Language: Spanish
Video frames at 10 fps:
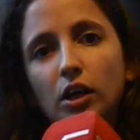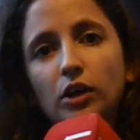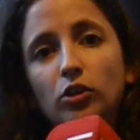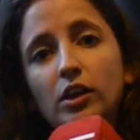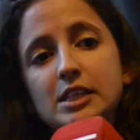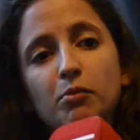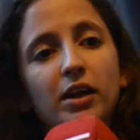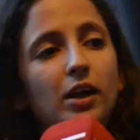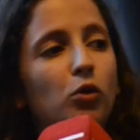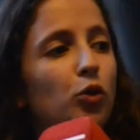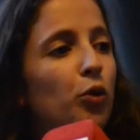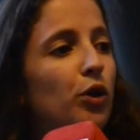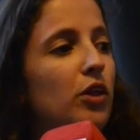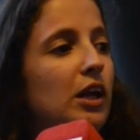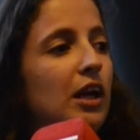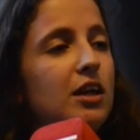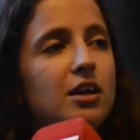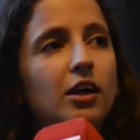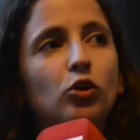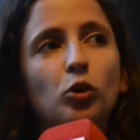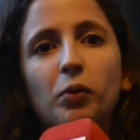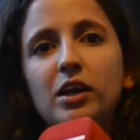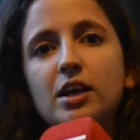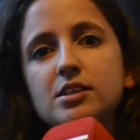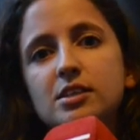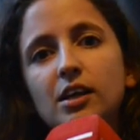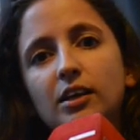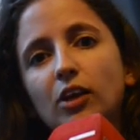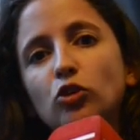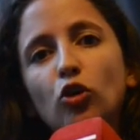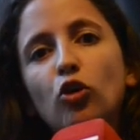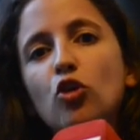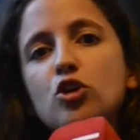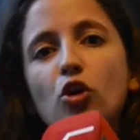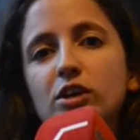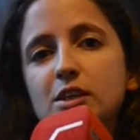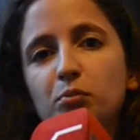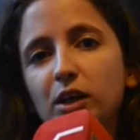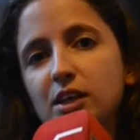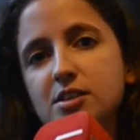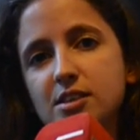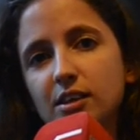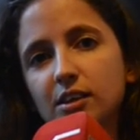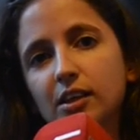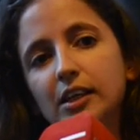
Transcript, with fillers: Entonces, de esa manera, cuando voy a una disquería en otro país y están todos los discos que siempre quise,